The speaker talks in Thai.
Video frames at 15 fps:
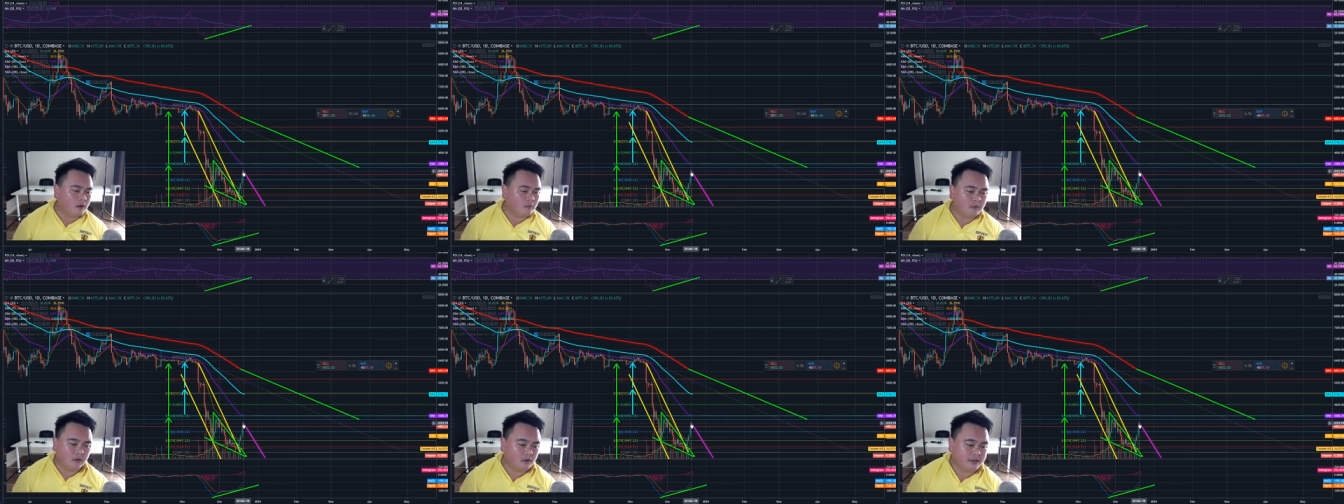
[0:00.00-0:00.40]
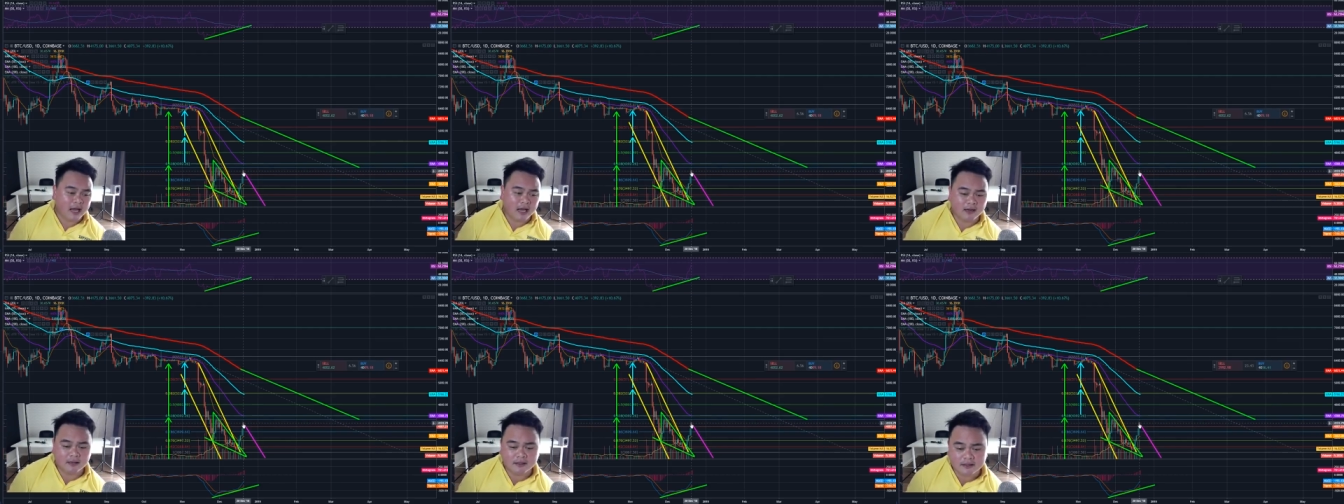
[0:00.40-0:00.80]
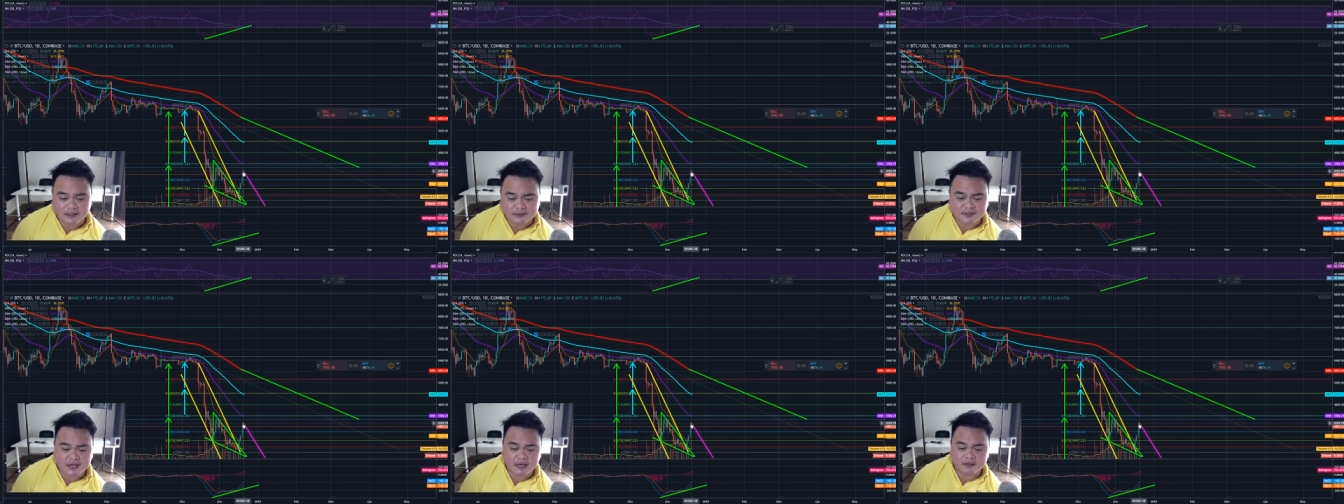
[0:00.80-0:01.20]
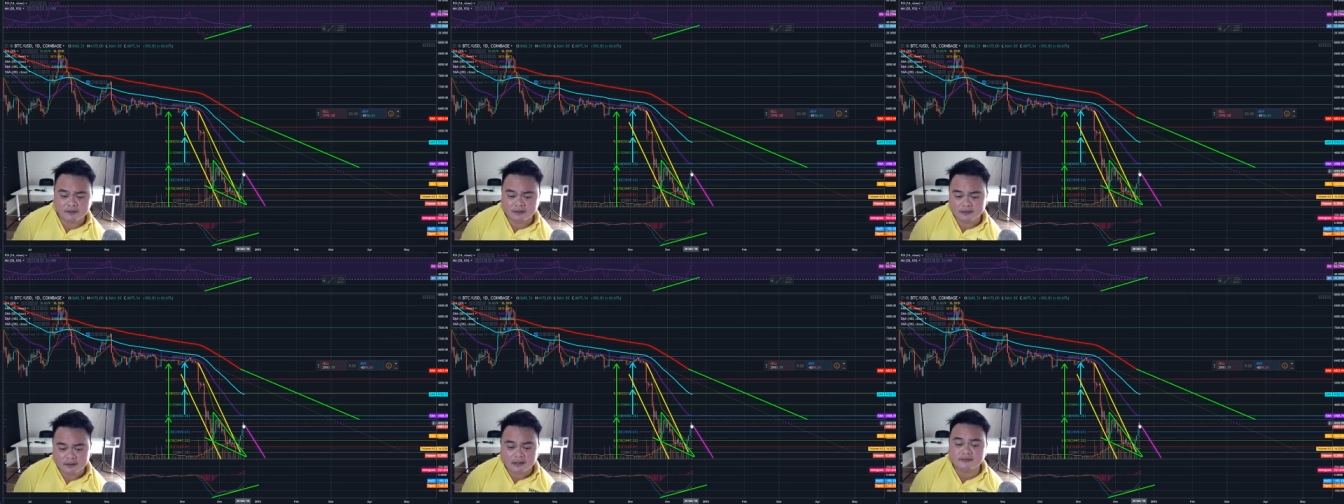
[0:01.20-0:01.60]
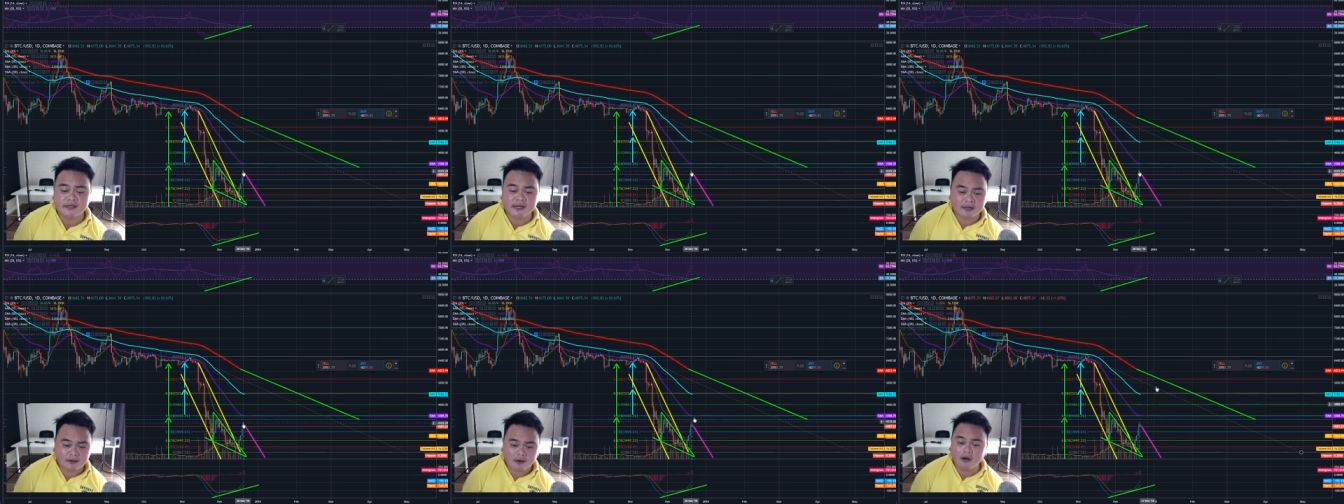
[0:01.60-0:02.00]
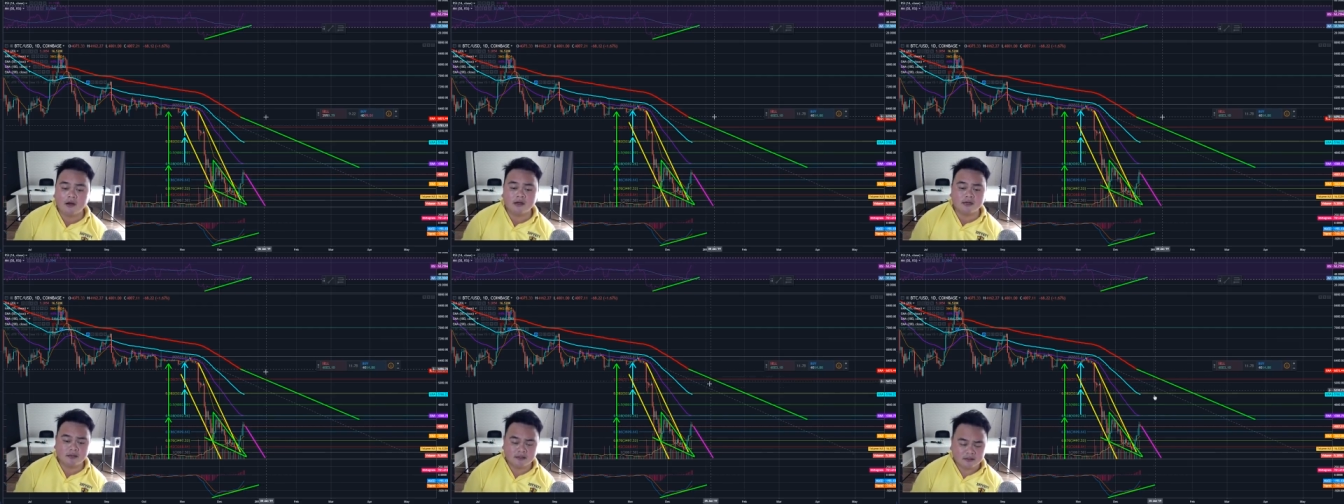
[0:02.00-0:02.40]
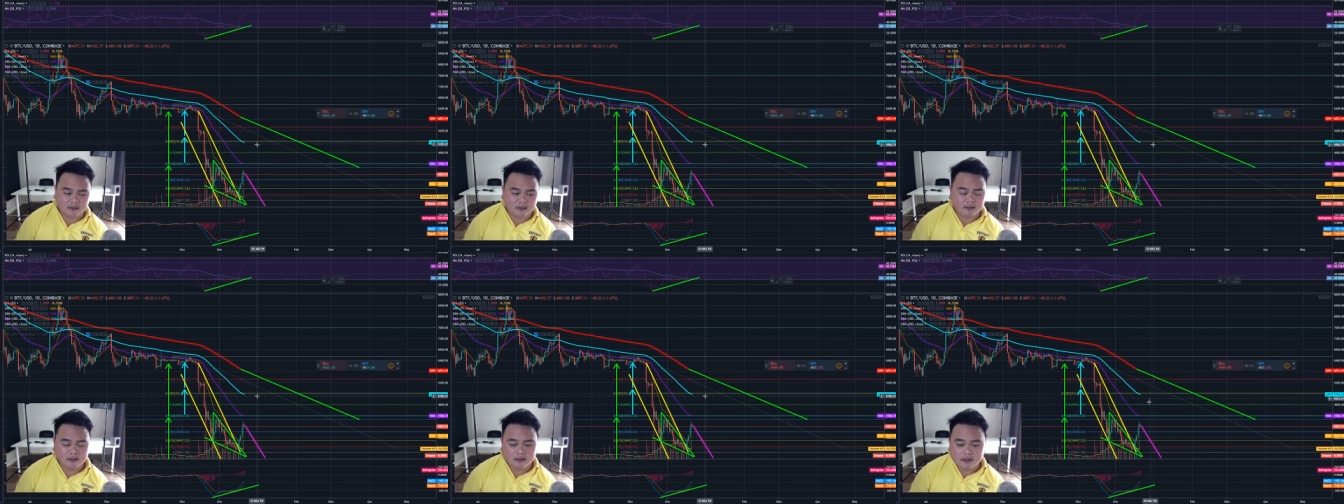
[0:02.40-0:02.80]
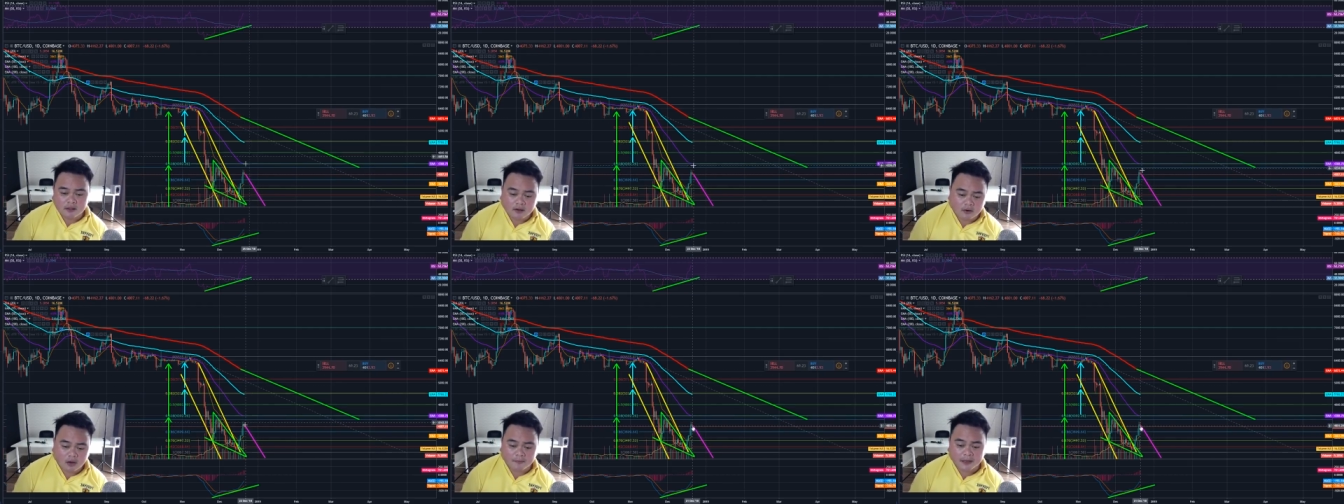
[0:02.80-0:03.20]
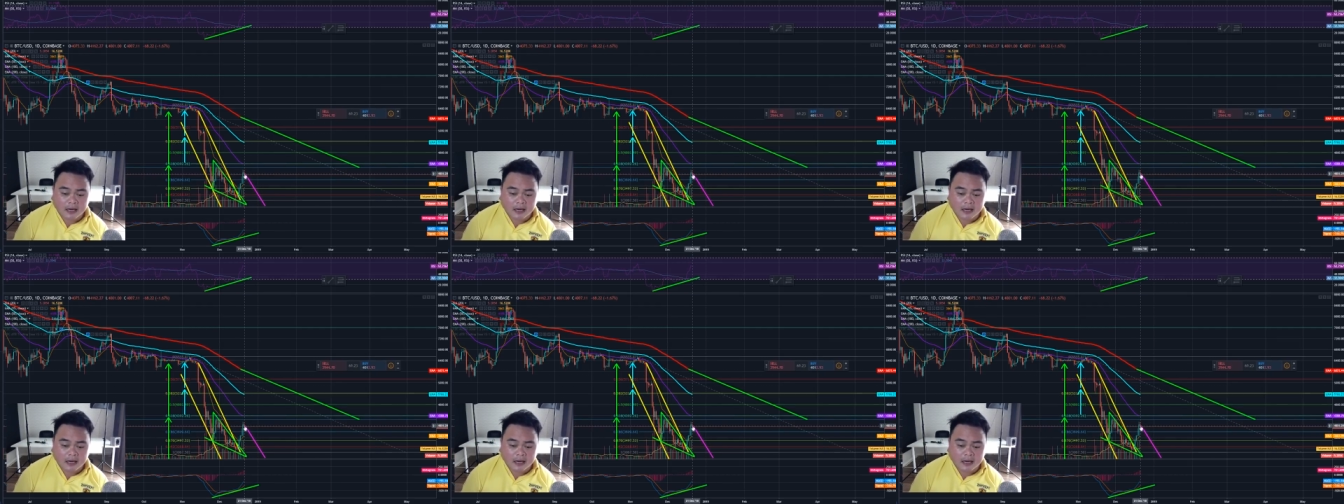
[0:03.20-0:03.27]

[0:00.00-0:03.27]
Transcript: พออย่าเลยอย่าเสี่ยงรอไป